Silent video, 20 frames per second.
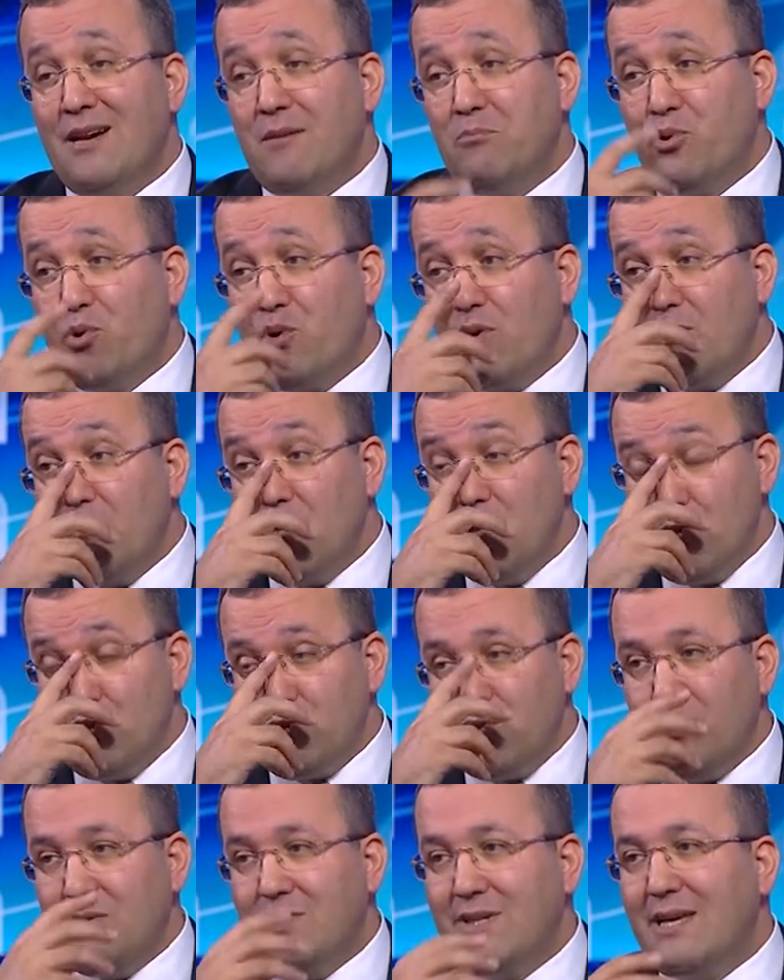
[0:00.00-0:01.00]
Program
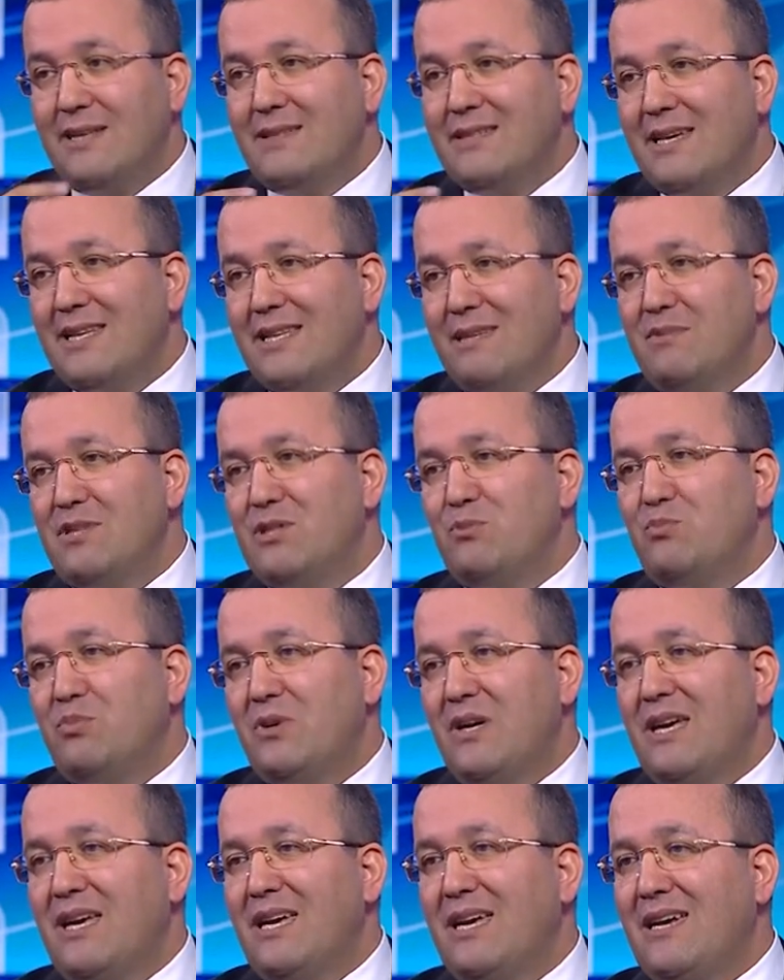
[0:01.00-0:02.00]
oluştururken kendimiz
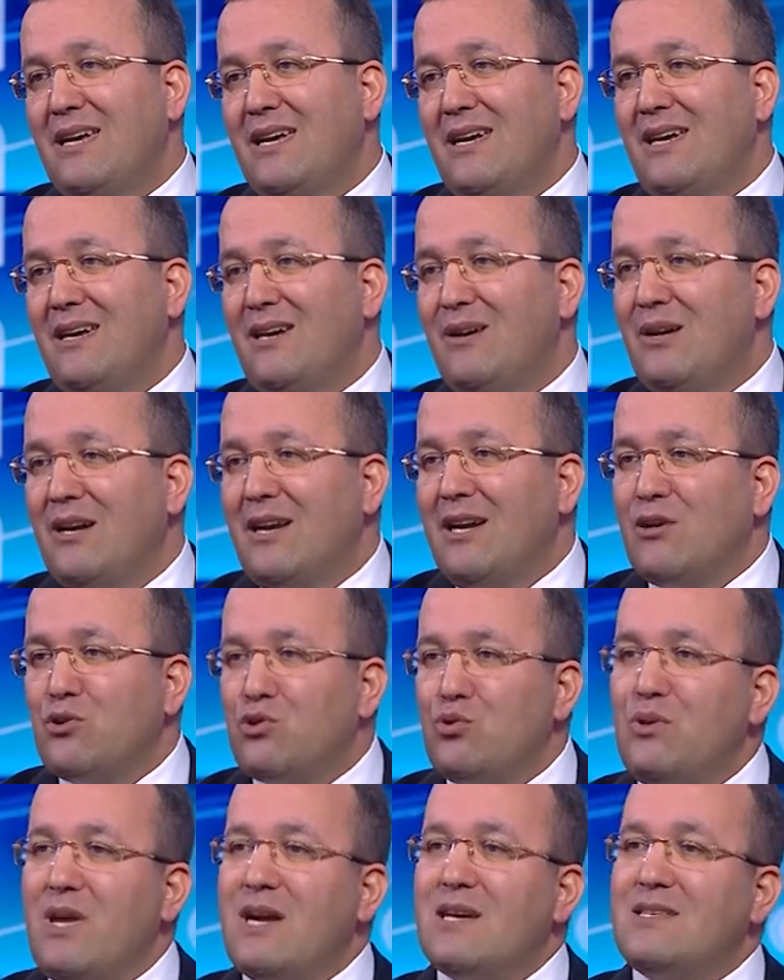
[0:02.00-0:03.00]
e,
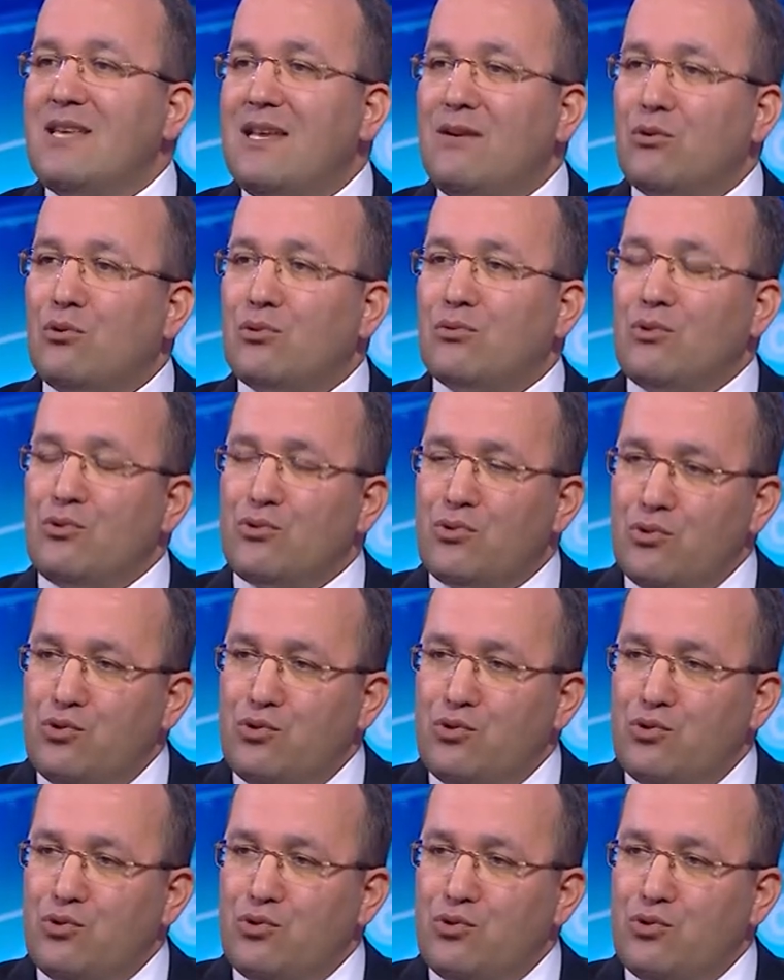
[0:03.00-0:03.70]
şu dersler okutulsun,